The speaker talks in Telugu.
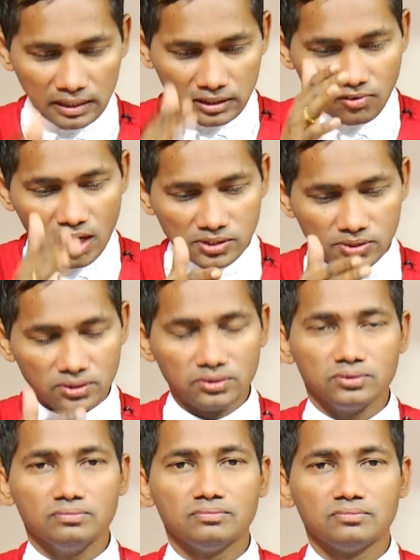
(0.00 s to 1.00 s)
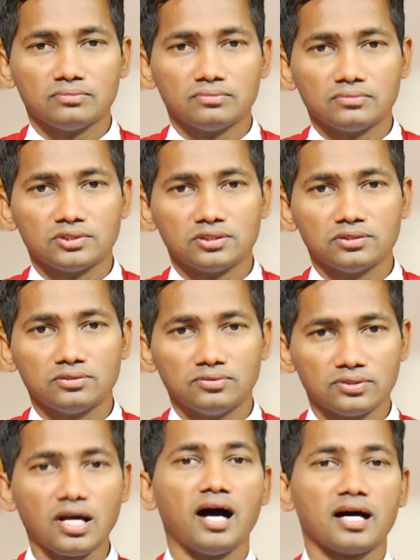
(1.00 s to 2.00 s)
మతవాసులు
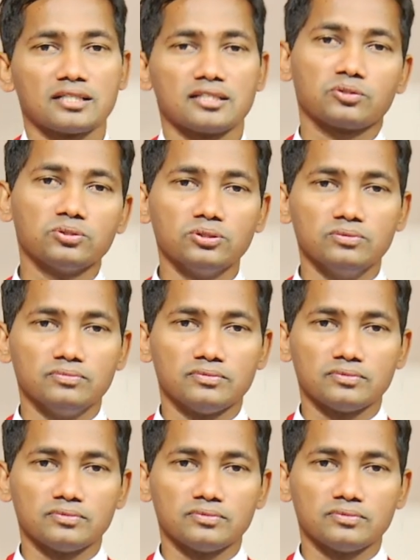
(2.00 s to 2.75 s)
ఉదాహరణకు